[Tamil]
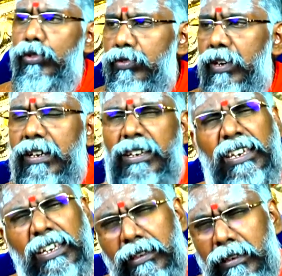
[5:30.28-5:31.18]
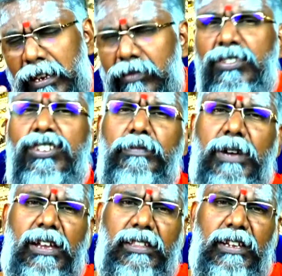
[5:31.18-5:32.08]
கோர்ட் வழக்க என்ன
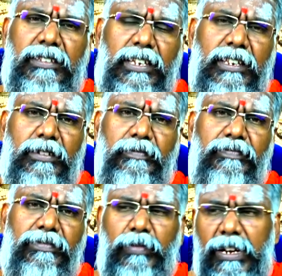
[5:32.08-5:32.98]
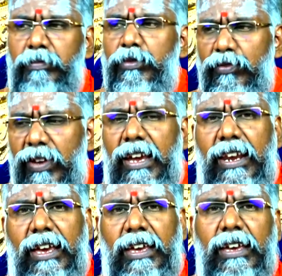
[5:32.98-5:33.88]
விஷயமா இருந்தாலும் சரி படிப்பு
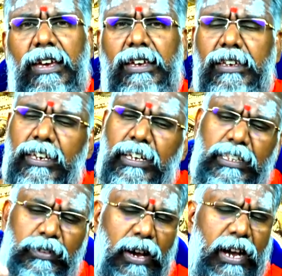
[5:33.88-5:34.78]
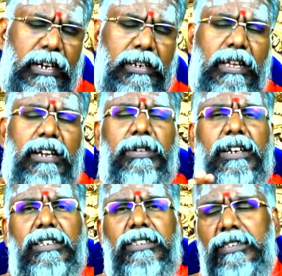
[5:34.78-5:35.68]
வேலை எதுவாக இருந்தாலும் நம்ம
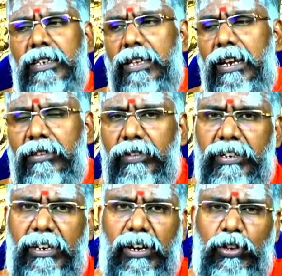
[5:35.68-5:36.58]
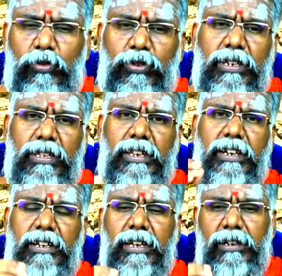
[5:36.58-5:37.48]
நினச்சி செய்தால் அது வெற்றி அடையும் இதில்
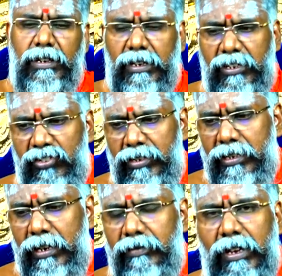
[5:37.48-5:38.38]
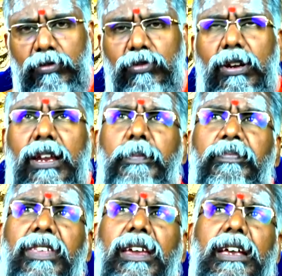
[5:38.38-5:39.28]
ரெண்டே ரெண்டு கண்டிஷன் தான் வேறு ஒன்றும் இல்லை
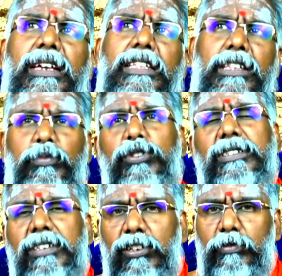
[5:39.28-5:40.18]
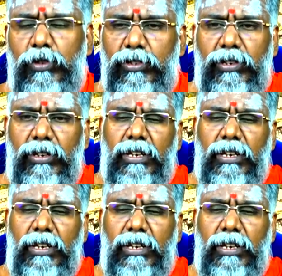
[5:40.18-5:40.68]
இந்த பூஜை செய்யும்போது